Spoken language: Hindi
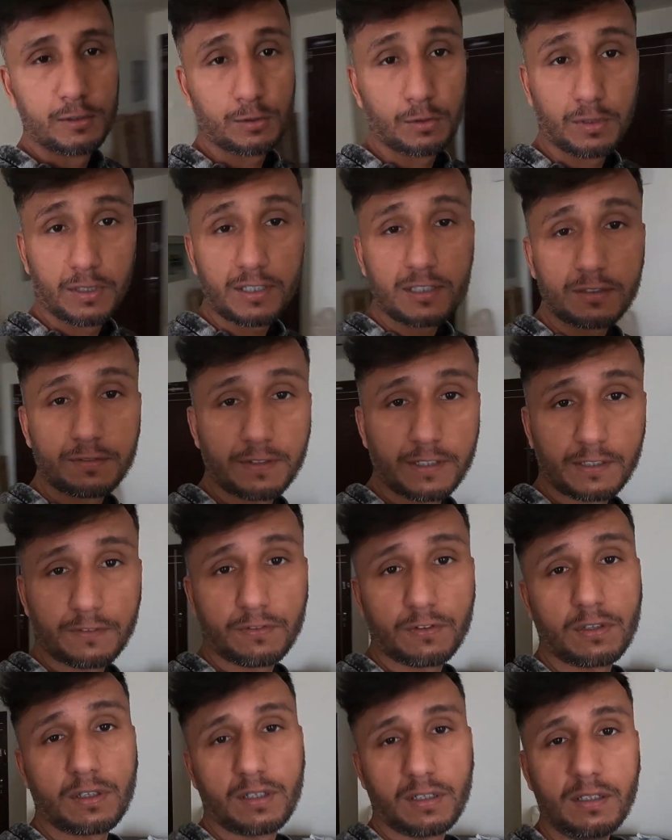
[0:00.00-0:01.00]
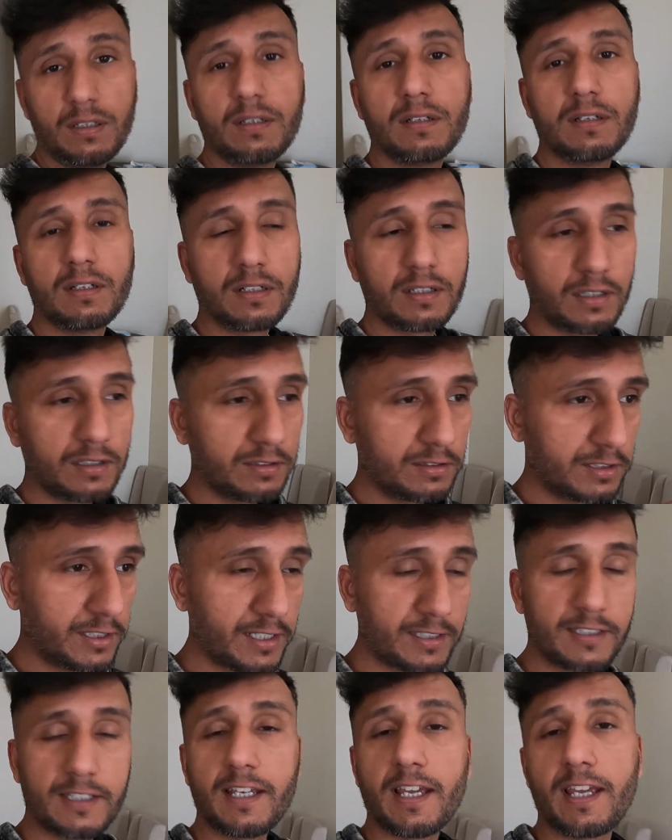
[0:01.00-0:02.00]
सो लेट्स वेट फॉर हर
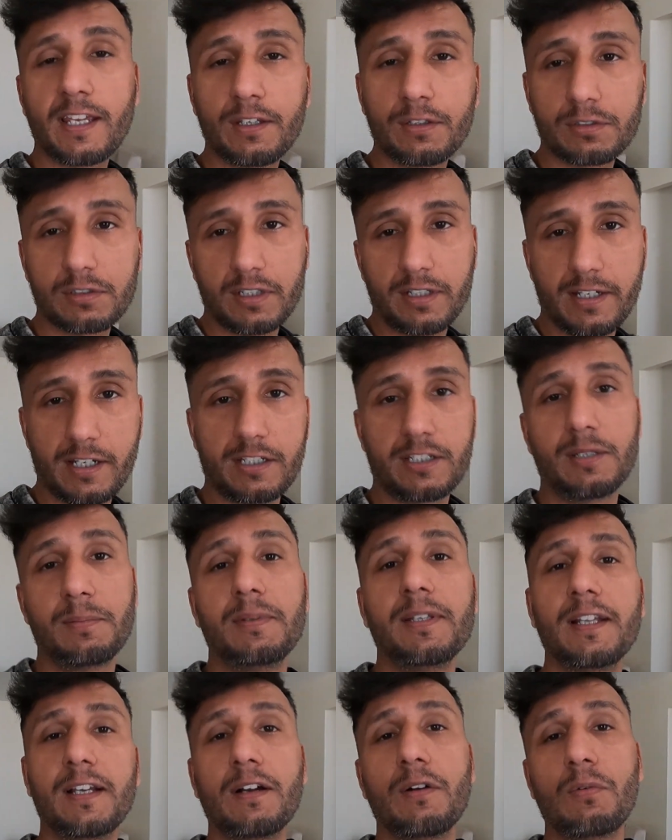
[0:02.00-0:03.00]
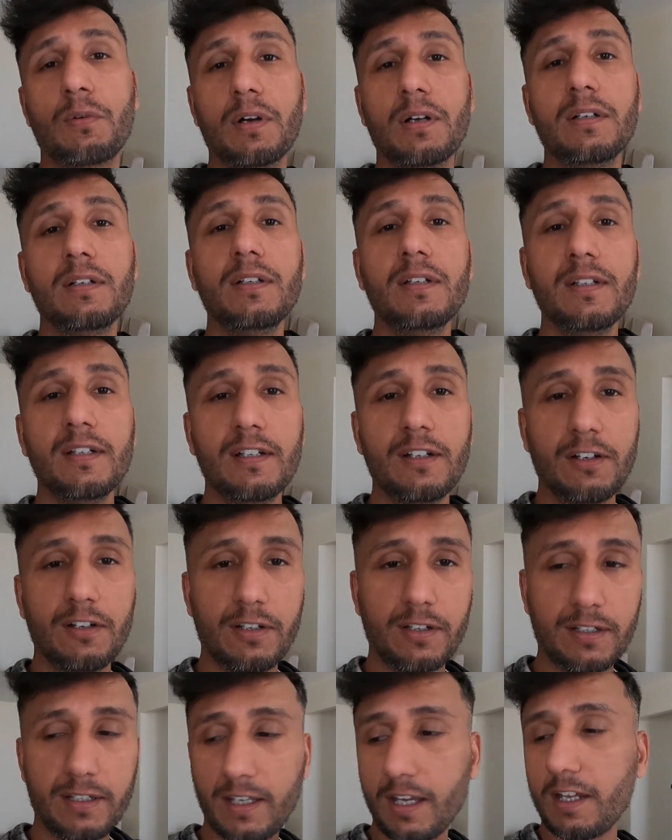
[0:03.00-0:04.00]
जैसी आएगी उसका रिएक्शन भी दिखाऊँगा
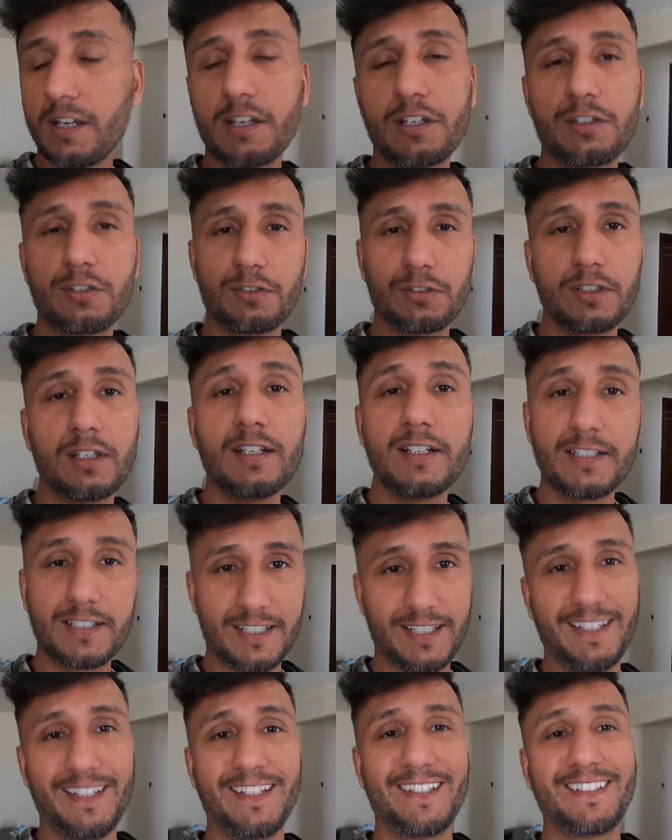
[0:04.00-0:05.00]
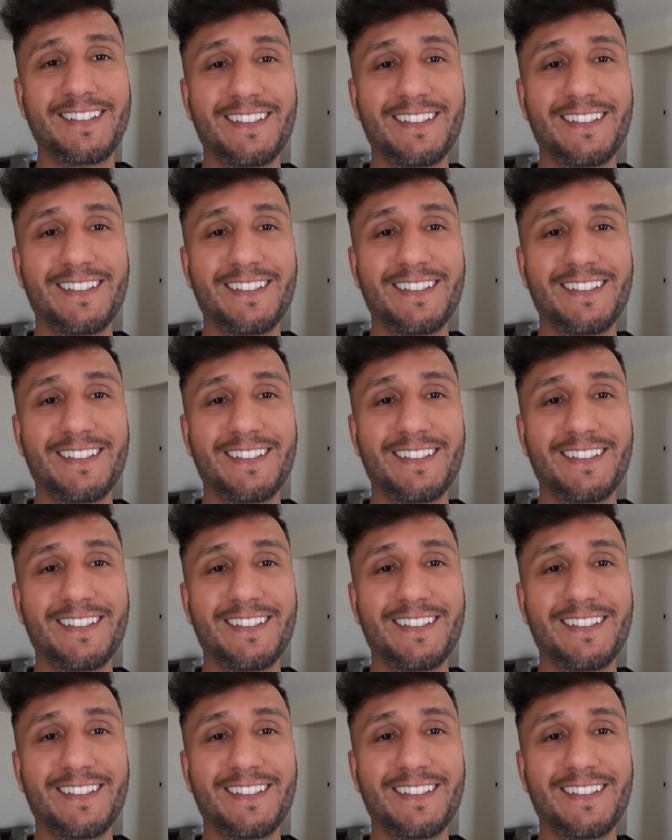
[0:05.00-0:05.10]
और क्या रिएक्शन होता है लेट्स ही